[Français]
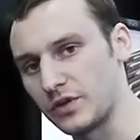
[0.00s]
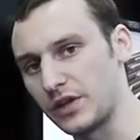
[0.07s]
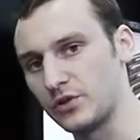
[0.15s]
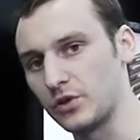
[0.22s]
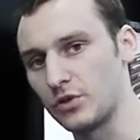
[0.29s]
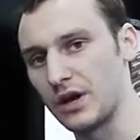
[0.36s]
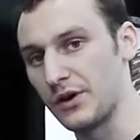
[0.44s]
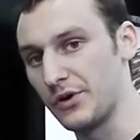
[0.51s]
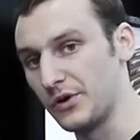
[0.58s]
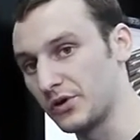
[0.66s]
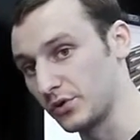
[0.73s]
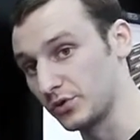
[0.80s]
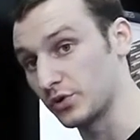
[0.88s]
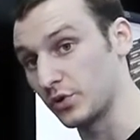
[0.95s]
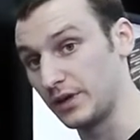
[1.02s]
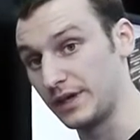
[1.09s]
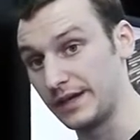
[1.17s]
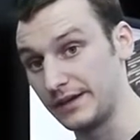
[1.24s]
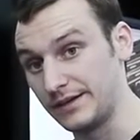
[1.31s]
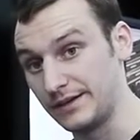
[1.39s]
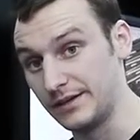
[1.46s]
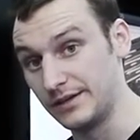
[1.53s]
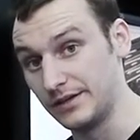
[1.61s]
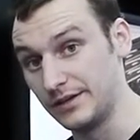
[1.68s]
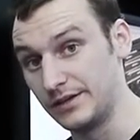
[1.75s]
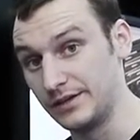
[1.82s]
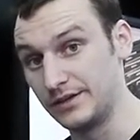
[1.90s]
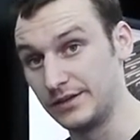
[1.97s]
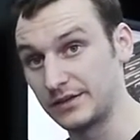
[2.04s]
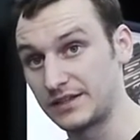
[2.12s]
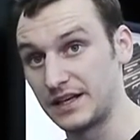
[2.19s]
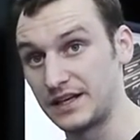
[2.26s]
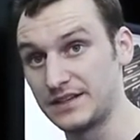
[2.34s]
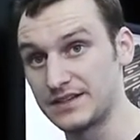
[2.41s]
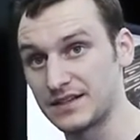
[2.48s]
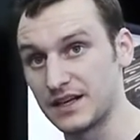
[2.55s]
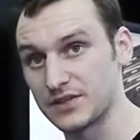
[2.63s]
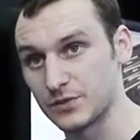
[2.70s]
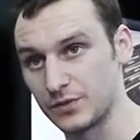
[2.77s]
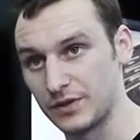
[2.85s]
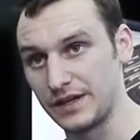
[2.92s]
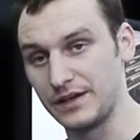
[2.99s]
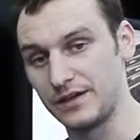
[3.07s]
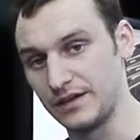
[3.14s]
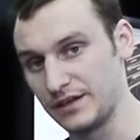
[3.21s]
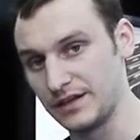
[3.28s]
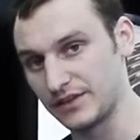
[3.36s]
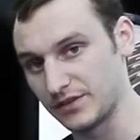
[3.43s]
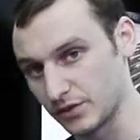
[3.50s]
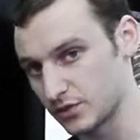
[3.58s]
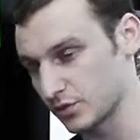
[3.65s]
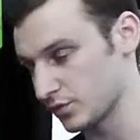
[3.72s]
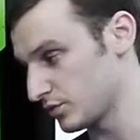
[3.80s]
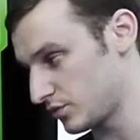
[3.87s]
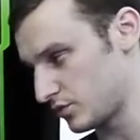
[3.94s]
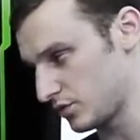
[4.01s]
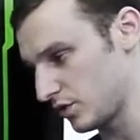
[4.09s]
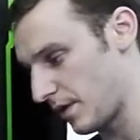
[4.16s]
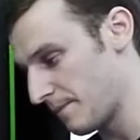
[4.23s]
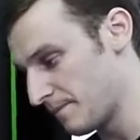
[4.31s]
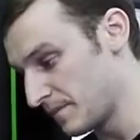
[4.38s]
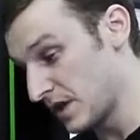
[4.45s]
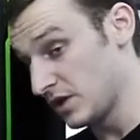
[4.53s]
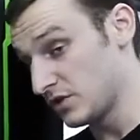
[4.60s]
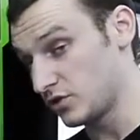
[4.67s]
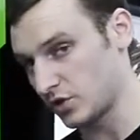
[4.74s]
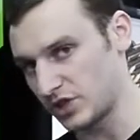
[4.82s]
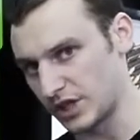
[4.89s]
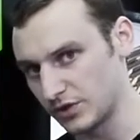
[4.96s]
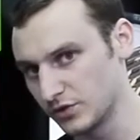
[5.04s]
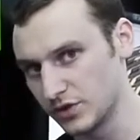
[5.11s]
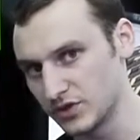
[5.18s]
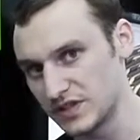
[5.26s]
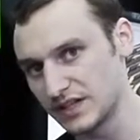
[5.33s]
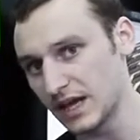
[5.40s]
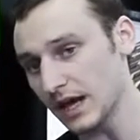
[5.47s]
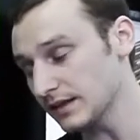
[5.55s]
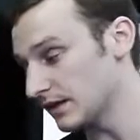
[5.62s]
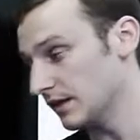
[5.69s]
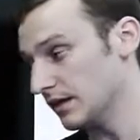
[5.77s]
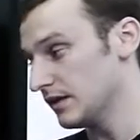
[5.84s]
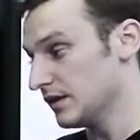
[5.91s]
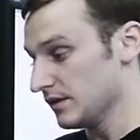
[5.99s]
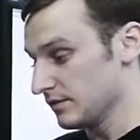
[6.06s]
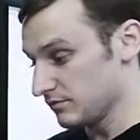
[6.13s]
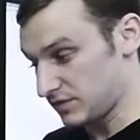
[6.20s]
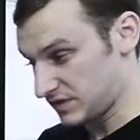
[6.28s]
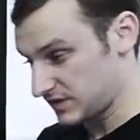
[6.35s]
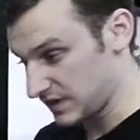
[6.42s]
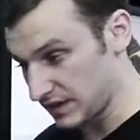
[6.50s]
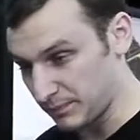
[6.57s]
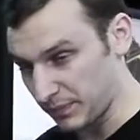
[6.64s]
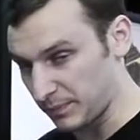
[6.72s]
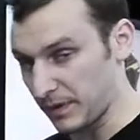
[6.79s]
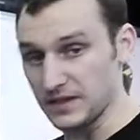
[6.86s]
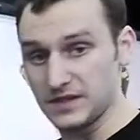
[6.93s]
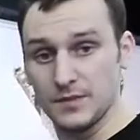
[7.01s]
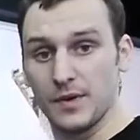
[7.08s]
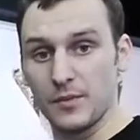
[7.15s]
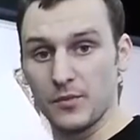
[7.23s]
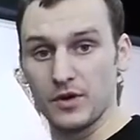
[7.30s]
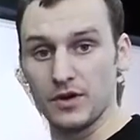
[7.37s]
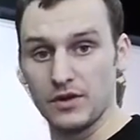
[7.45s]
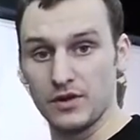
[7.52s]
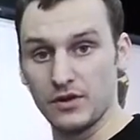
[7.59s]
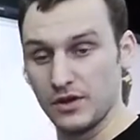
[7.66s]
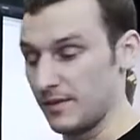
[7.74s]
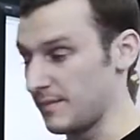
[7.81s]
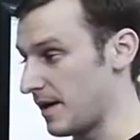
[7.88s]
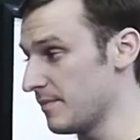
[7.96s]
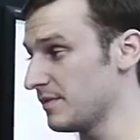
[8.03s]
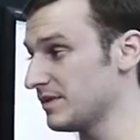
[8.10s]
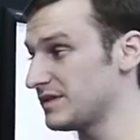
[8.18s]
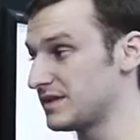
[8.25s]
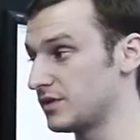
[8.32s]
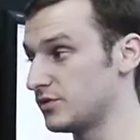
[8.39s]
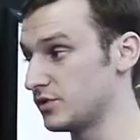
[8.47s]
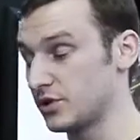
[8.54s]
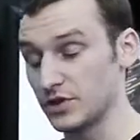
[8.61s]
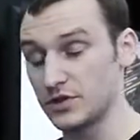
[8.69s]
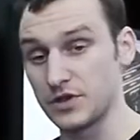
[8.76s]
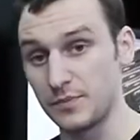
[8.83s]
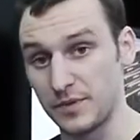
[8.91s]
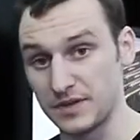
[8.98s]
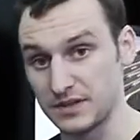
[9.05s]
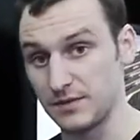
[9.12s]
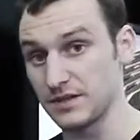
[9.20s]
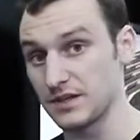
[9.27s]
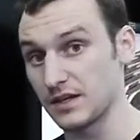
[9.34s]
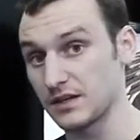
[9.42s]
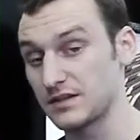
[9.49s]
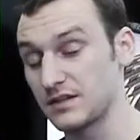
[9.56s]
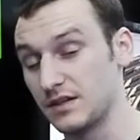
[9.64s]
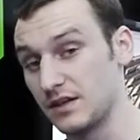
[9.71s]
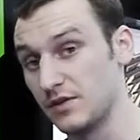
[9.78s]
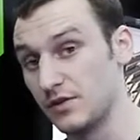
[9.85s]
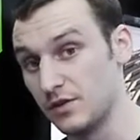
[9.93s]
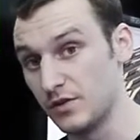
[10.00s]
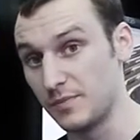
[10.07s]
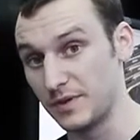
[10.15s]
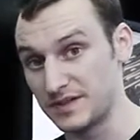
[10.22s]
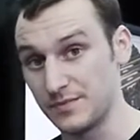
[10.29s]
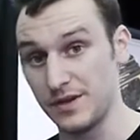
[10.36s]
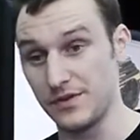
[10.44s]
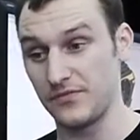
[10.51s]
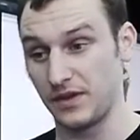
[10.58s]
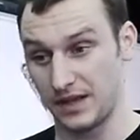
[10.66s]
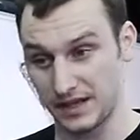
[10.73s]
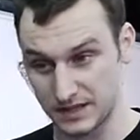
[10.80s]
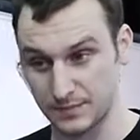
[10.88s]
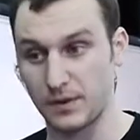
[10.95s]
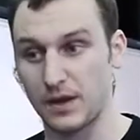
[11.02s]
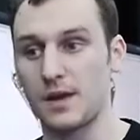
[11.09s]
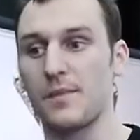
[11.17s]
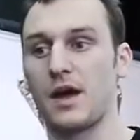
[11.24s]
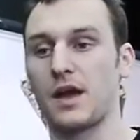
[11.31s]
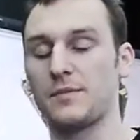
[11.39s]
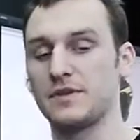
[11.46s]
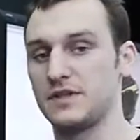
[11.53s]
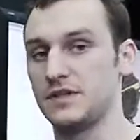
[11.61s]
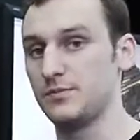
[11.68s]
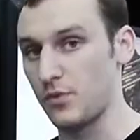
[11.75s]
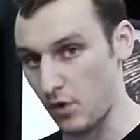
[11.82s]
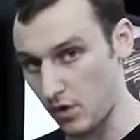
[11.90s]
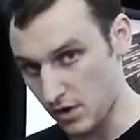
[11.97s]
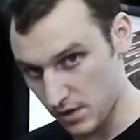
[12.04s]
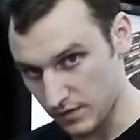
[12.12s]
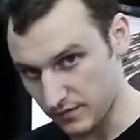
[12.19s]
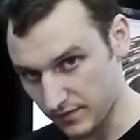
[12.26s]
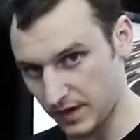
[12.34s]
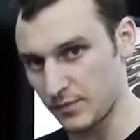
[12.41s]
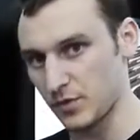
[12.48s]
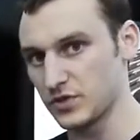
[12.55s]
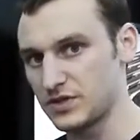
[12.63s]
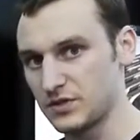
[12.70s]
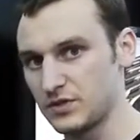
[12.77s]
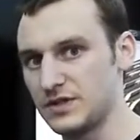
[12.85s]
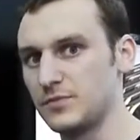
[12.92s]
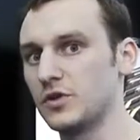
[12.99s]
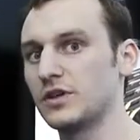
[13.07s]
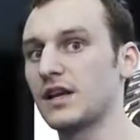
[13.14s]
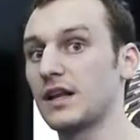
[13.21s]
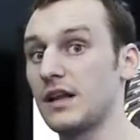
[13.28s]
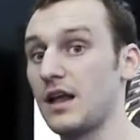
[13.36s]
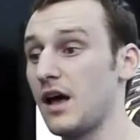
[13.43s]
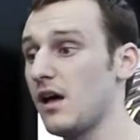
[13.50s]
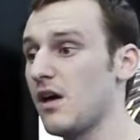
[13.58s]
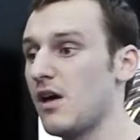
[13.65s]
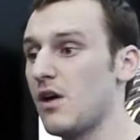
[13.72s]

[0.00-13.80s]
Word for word: On a de quoi contrôler quelles, sont les, tensions sur sur chacune de ces cartes. C'est principalement le, même, c'est du custom PCB, c'est-à-dire que c'est le, PCB fait exprès par MSI pour vraiment ce type de carte-là.